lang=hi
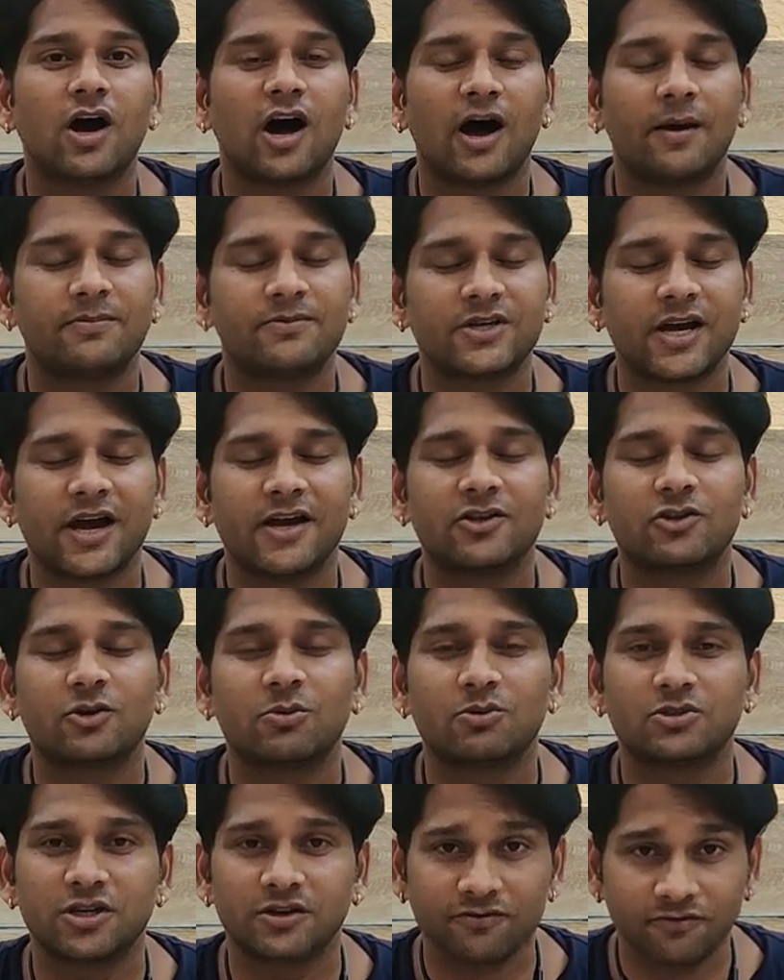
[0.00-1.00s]
आप चाहें तो
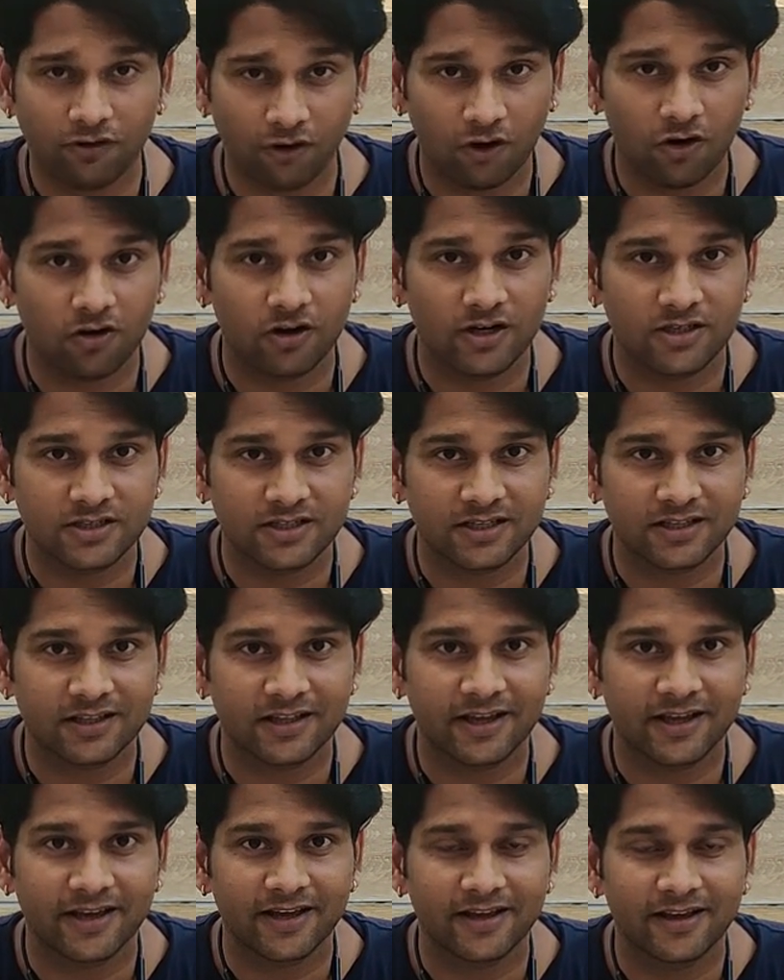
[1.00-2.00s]
मुझे फॉलो कर सकते
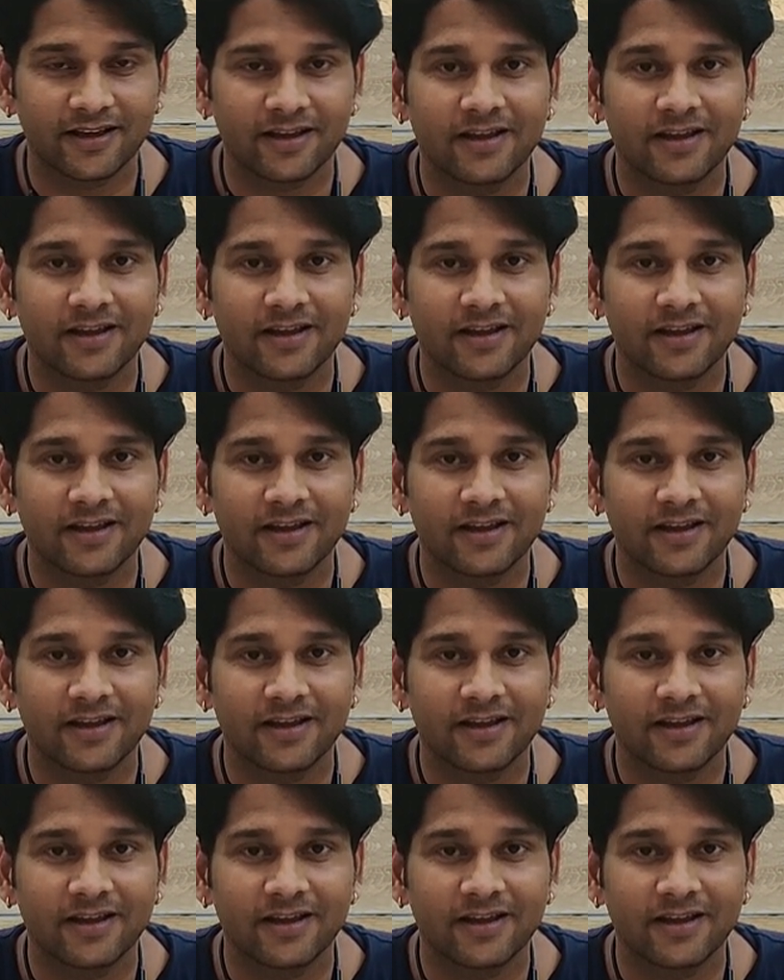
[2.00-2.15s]
हैं